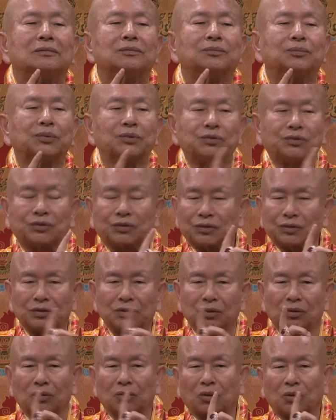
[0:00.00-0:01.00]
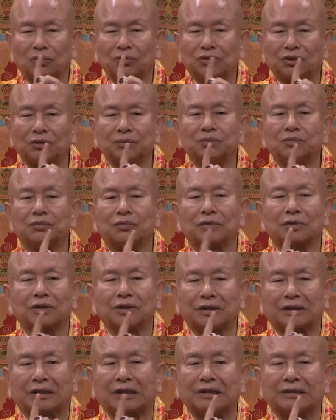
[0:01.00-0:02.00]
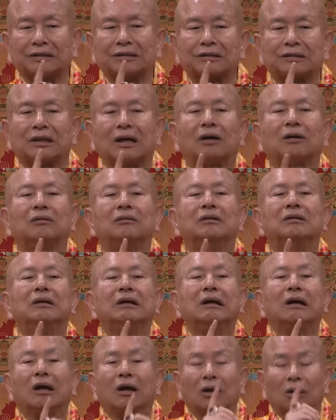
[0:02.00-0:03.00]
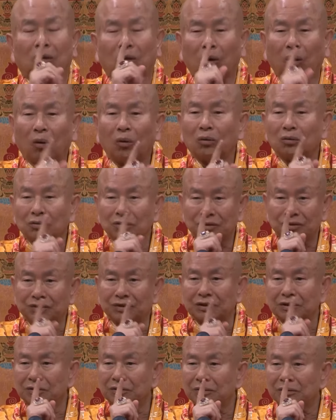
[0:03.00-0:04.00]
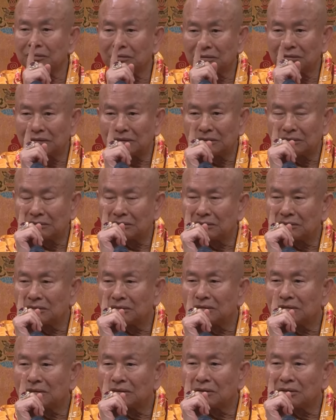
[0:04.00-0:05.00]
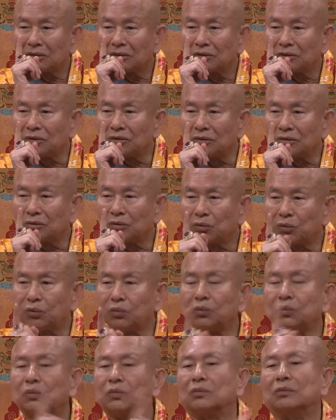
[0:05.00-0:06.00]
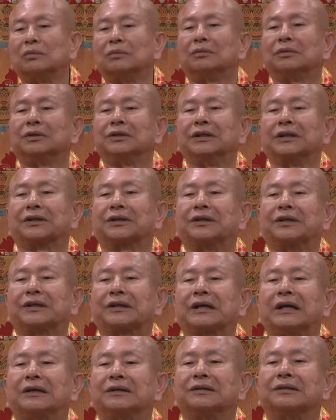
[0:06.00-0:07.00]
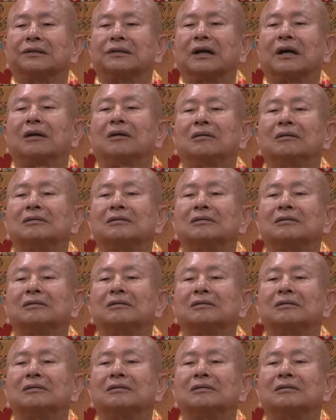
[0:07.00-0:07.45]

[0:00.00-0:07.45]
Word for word: 不只有空行母可以看得到，空行父也可以看得到。